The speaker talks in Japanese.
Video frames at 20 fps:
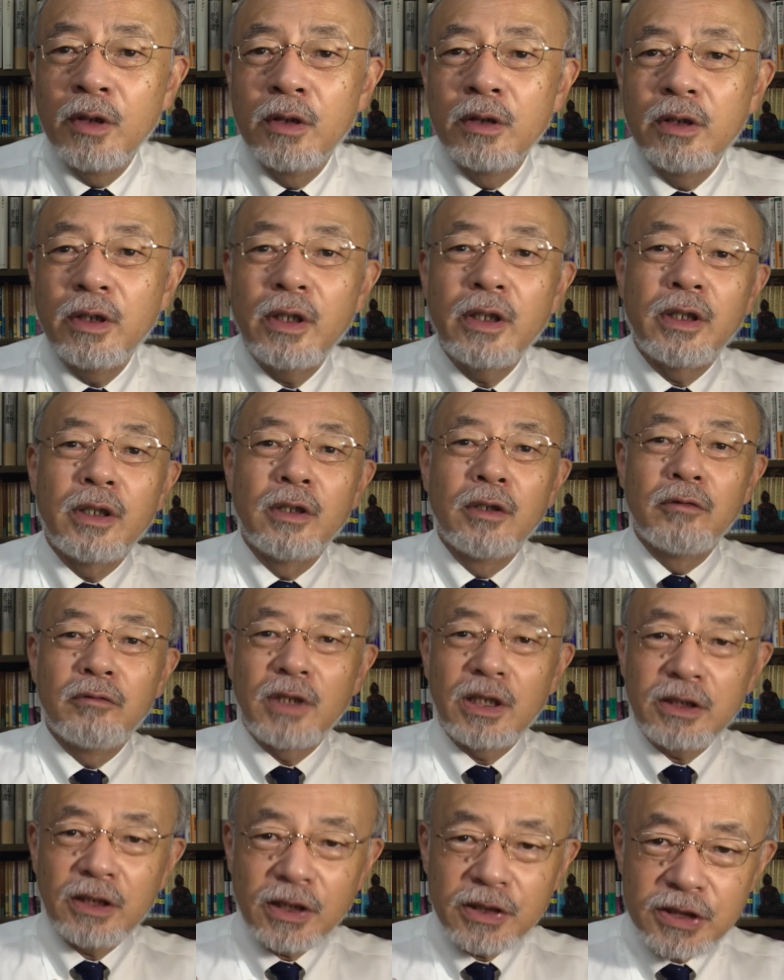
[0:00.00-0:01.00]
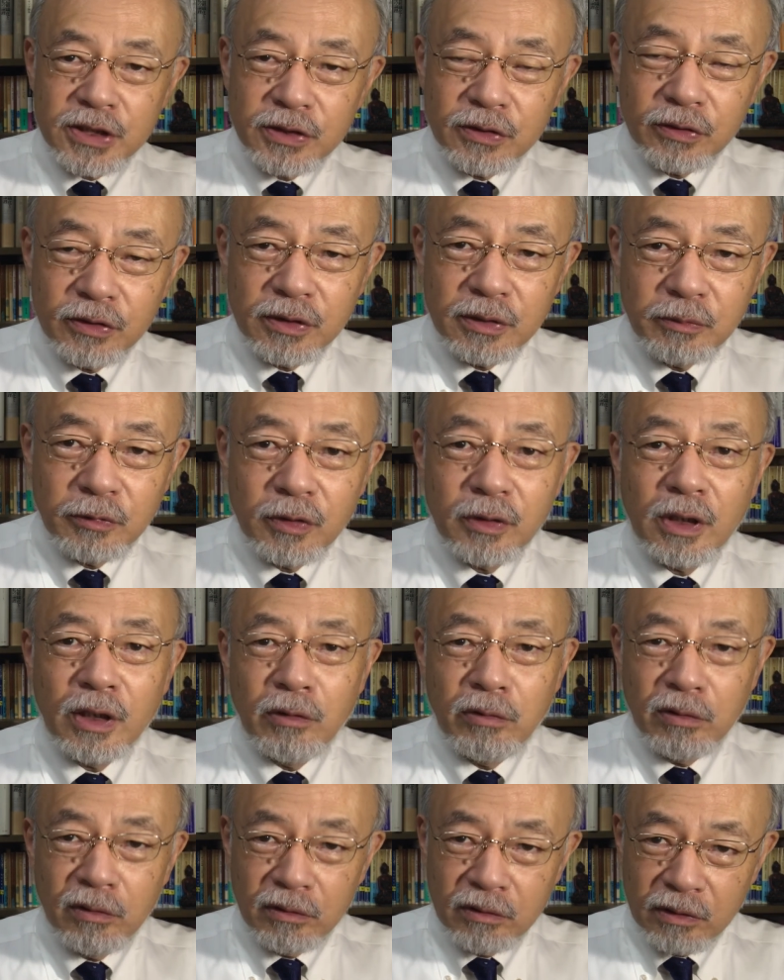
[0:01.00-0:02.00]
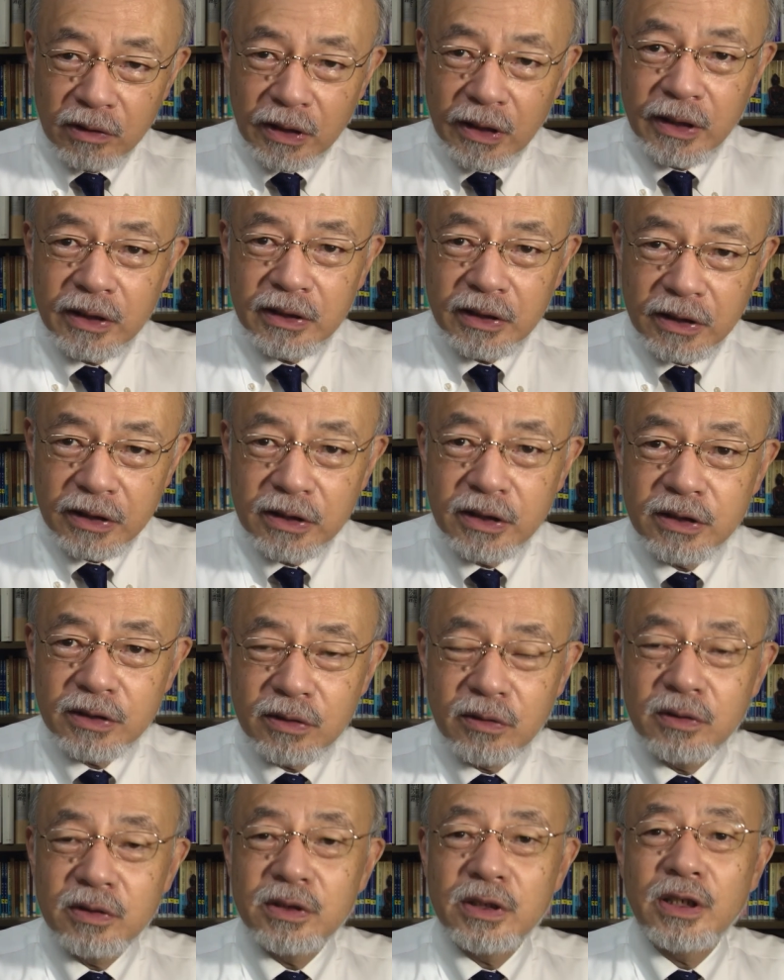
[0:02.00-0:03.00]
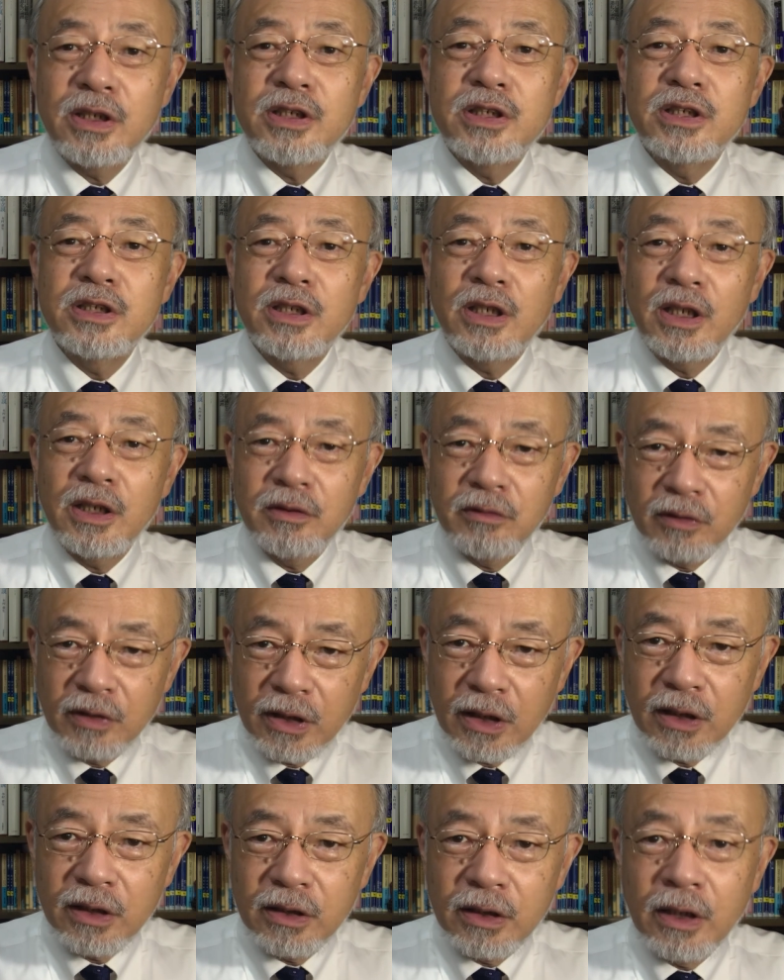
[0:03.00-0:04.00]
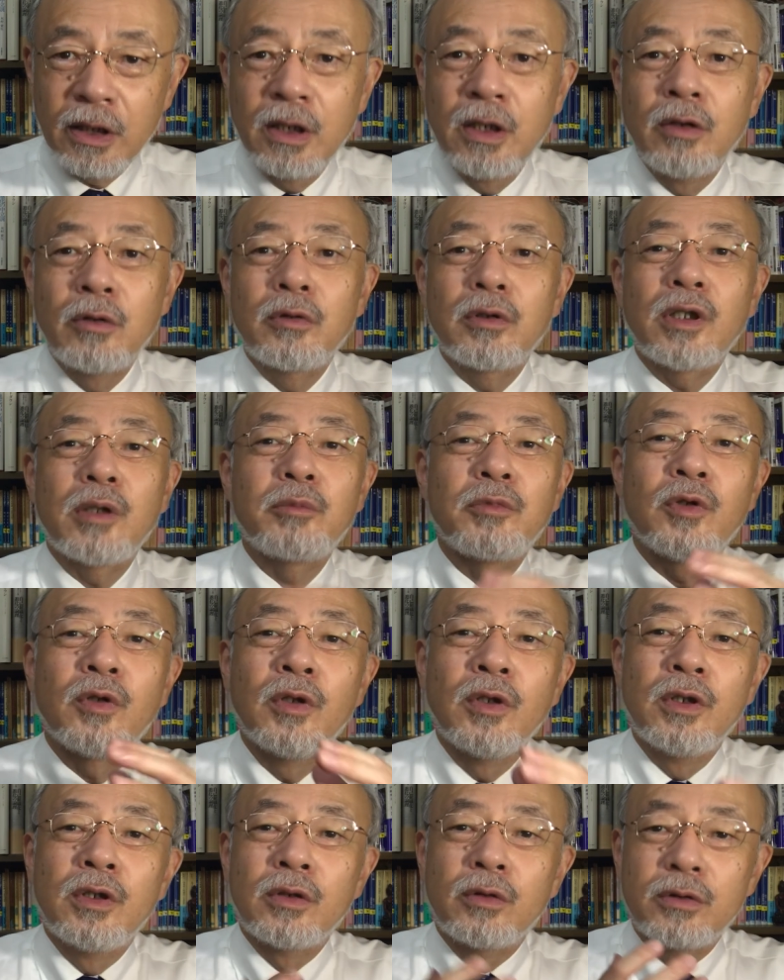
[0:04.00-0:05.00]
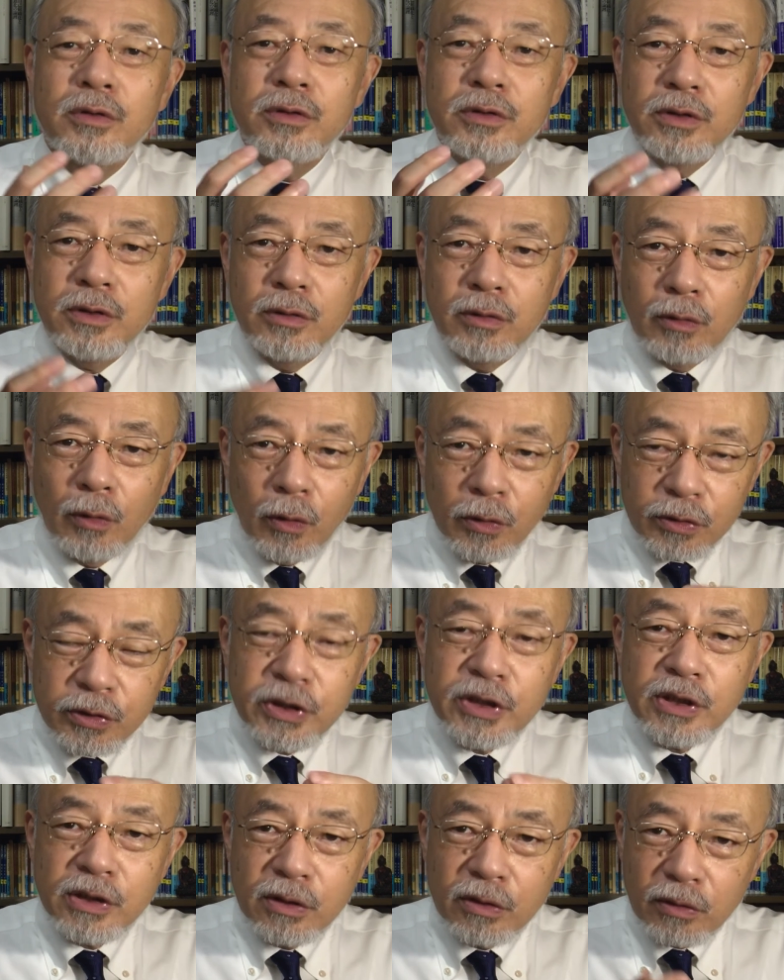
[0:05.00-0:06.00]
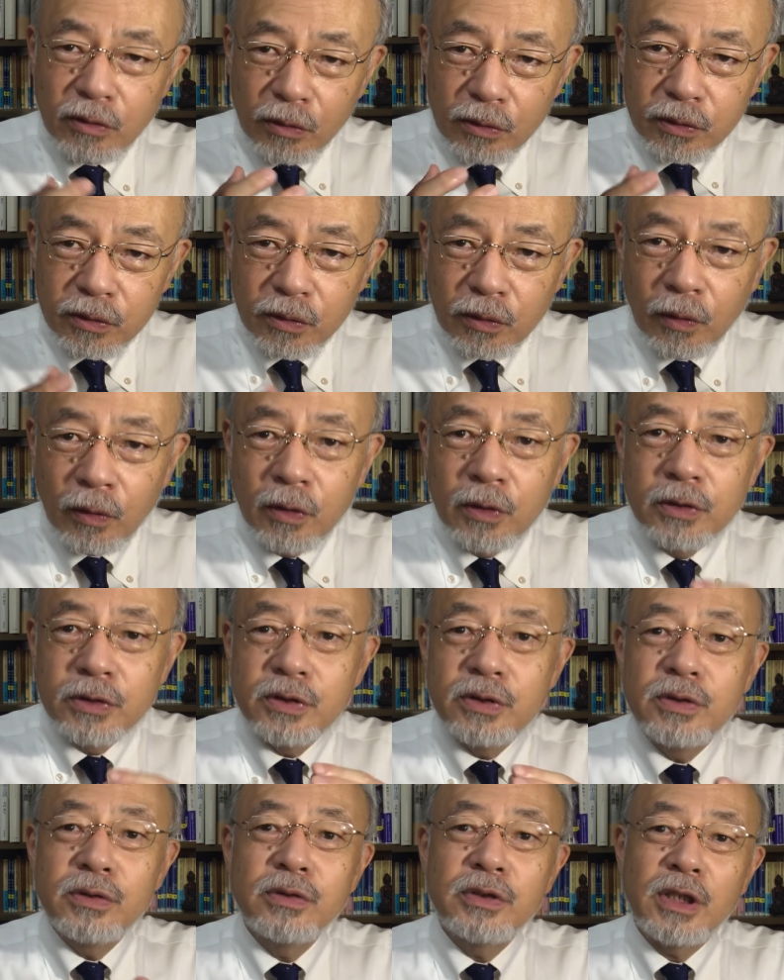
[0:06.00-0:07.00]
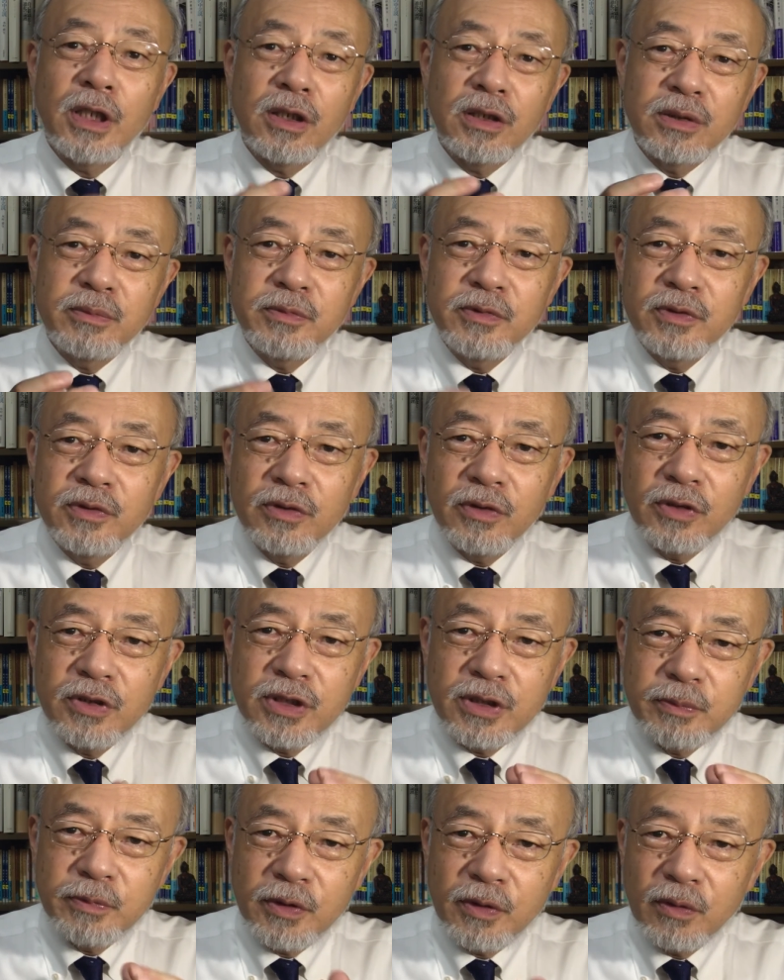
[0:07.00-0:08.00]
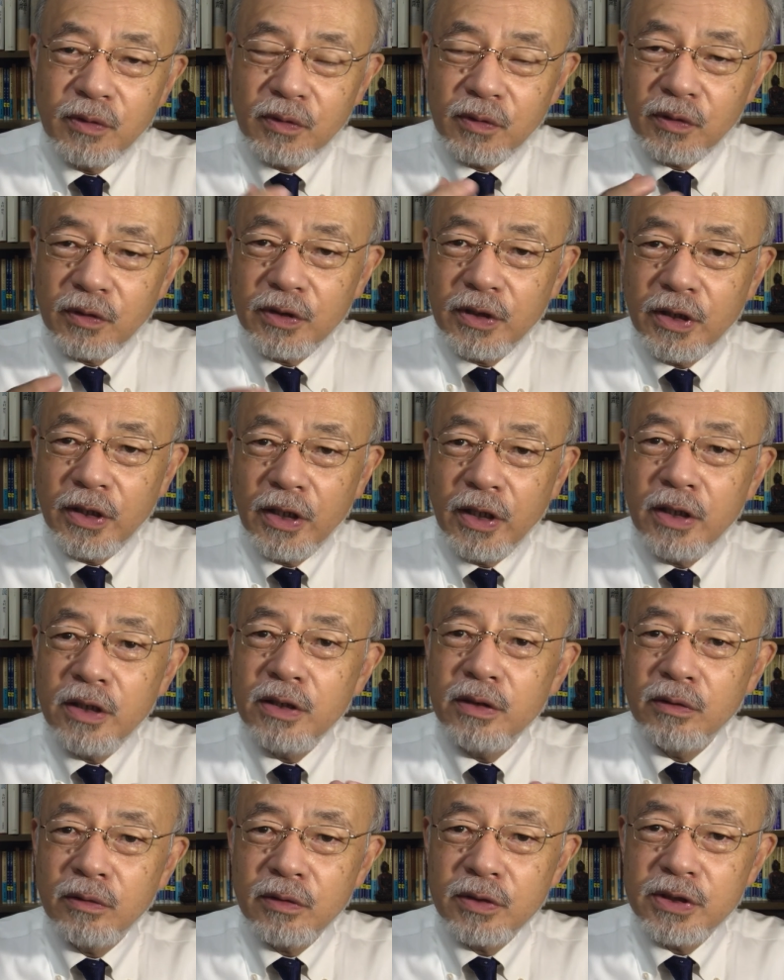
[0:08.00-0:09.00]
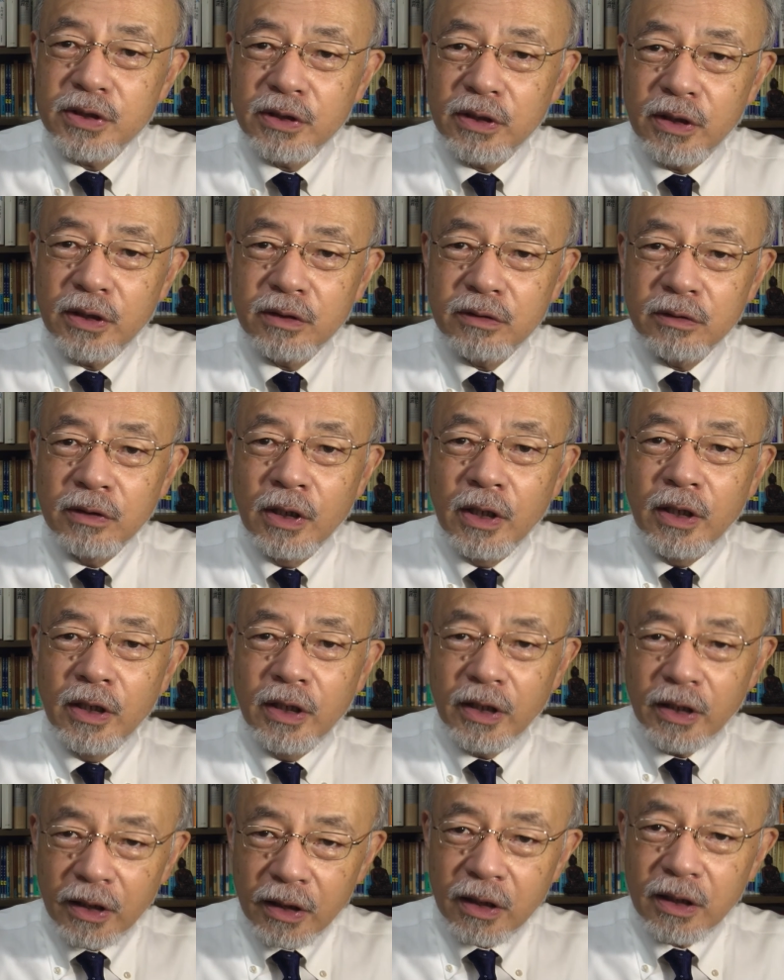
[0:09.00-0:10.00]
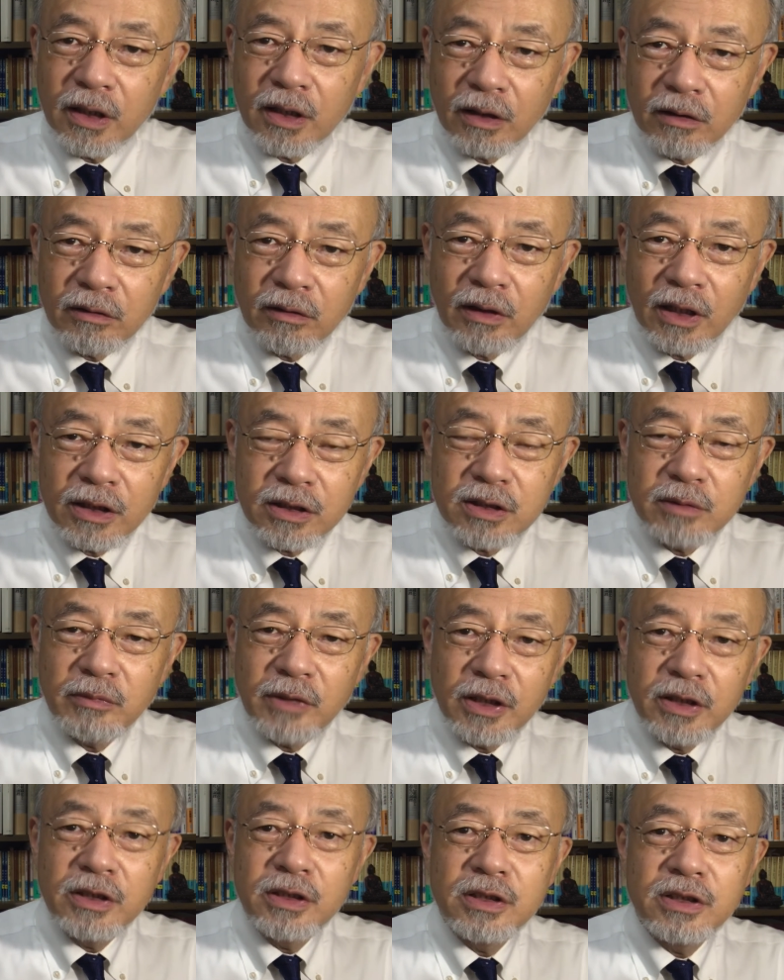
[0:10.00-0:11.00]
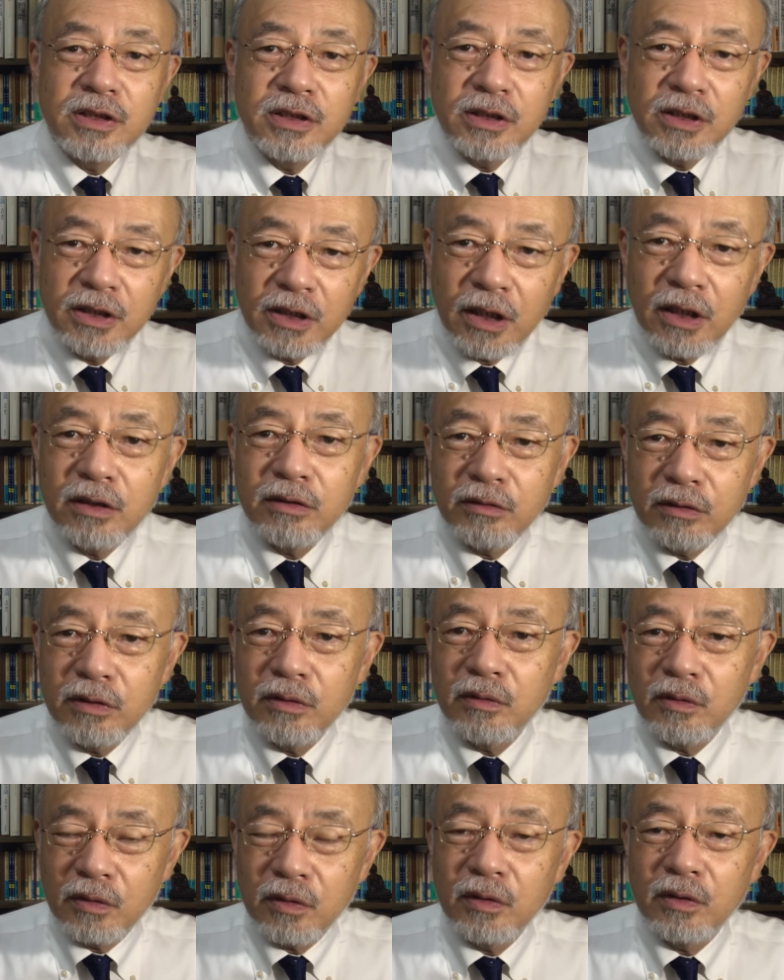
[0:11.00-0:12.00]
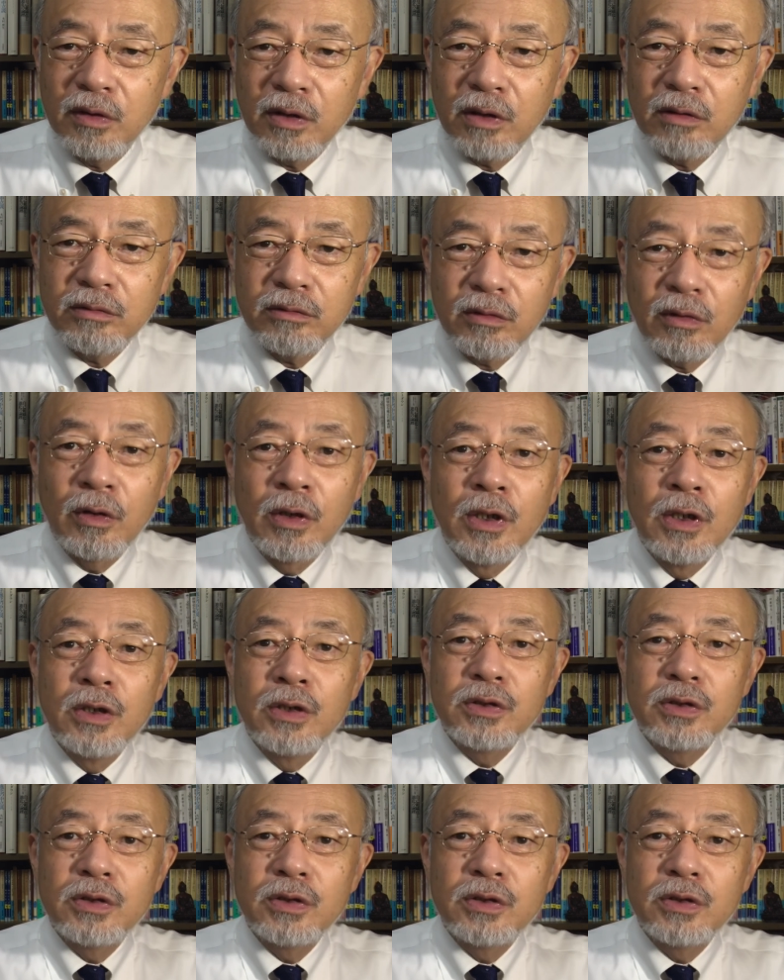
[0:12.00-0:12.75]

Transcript: で、私というものが本来的に存在しないのであって、これはもう刻一刻と数百分の一秒ごとに変容していく変化の集まりに過ぎないということになると、